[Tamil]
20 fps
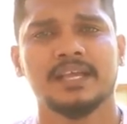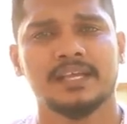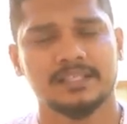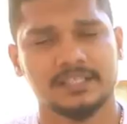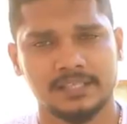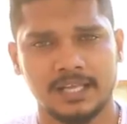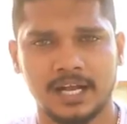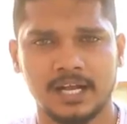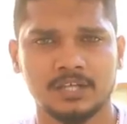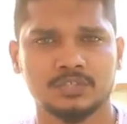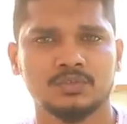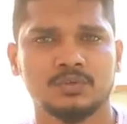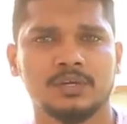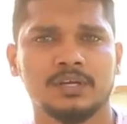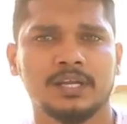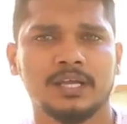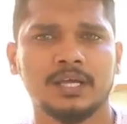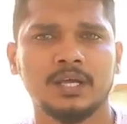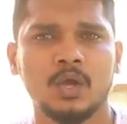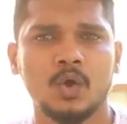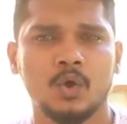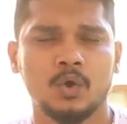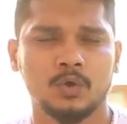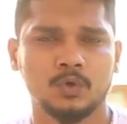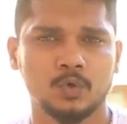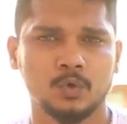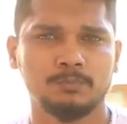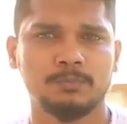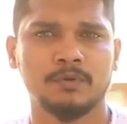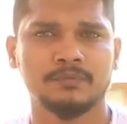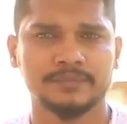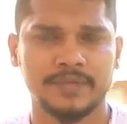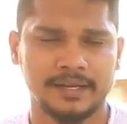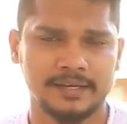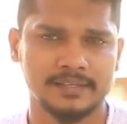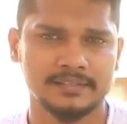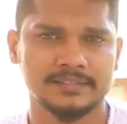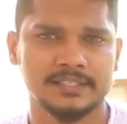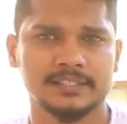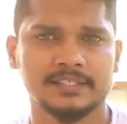இதை நாங்கள் சொல்லலை ஒரு குரூப் ஆஃப்
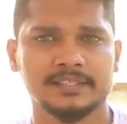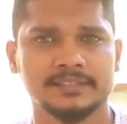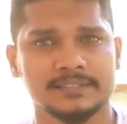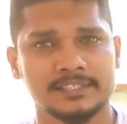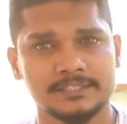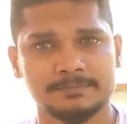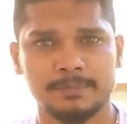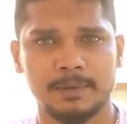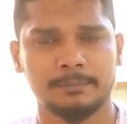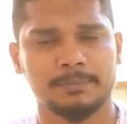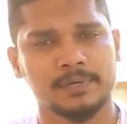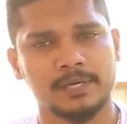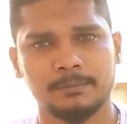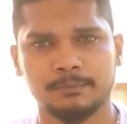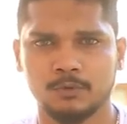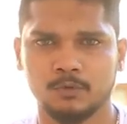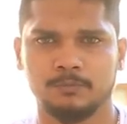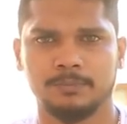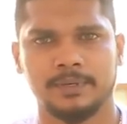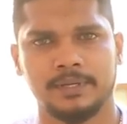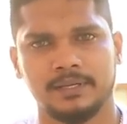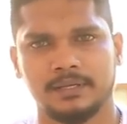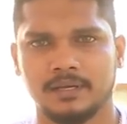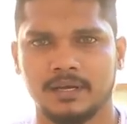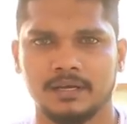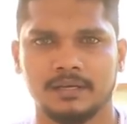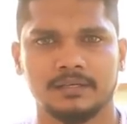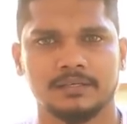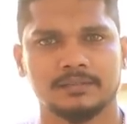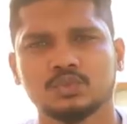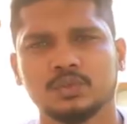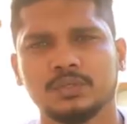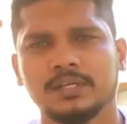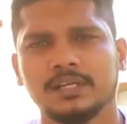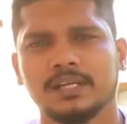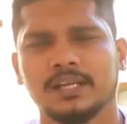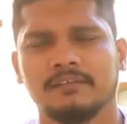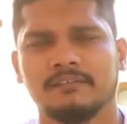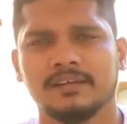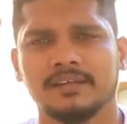சயின்டிஸ்ட் வந்து ரிசர்ச் பேப்பர்லேயே ப்ரூவ் பண்ணியிருக்காங்க
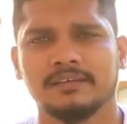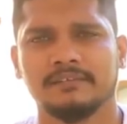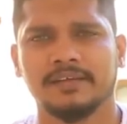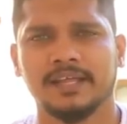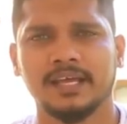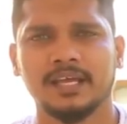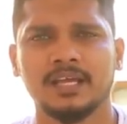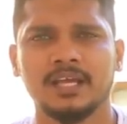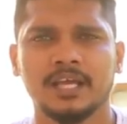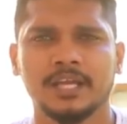சொன்ன லெவலை விட